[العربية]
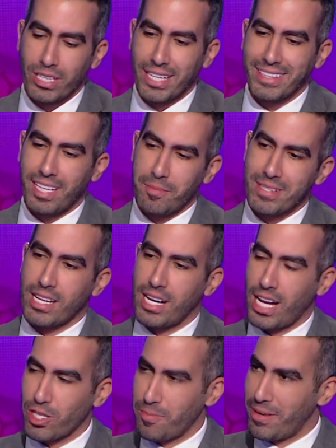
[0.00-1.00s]
جدا بس انا
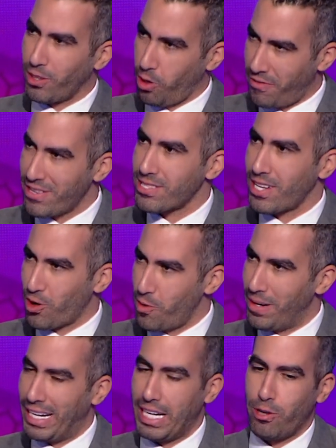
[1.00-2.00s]
عشان برضه افسر
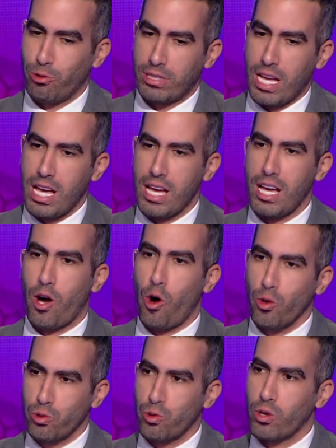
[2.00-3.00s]
الجمله اللي انا قلتها
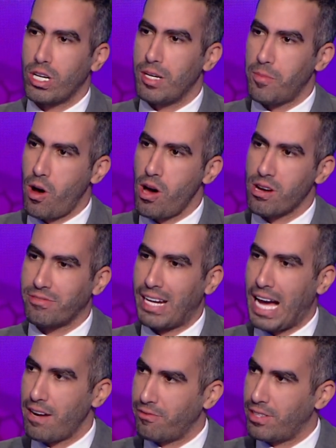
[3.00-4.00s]
عنصر الابهار في
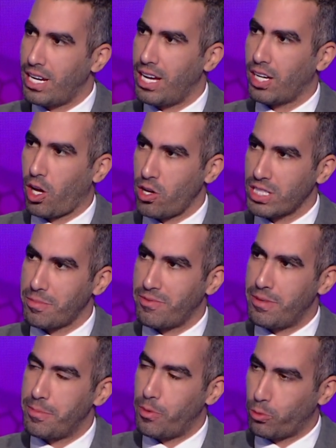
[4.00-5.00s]
الحفله الخاصه
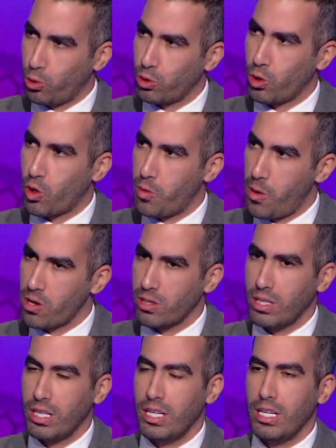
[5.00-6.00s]
ببطوله الكبار
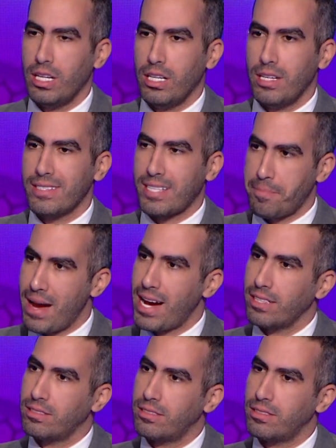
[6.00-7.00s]

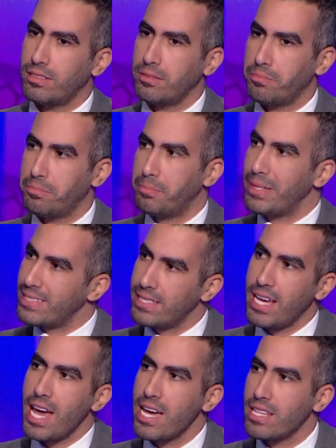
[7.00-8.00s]
سمعت
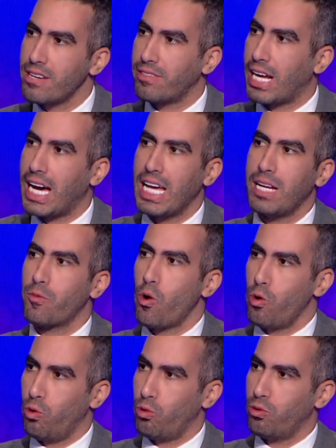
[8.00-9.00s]
بزياده في العالم طبعاً.
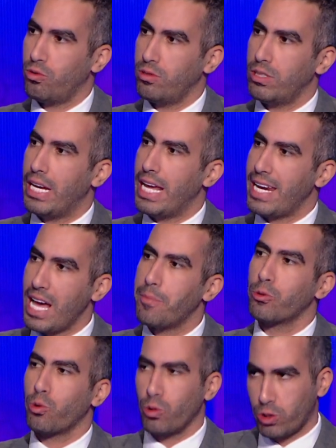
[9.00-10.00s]
كله وده طبيعي لانها
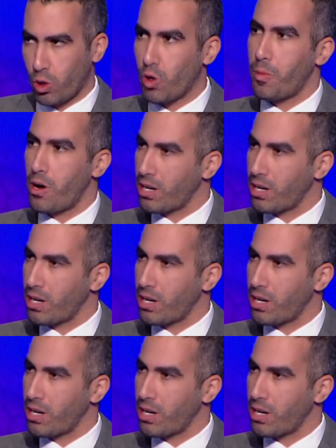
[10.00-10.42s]
بطوله الكبار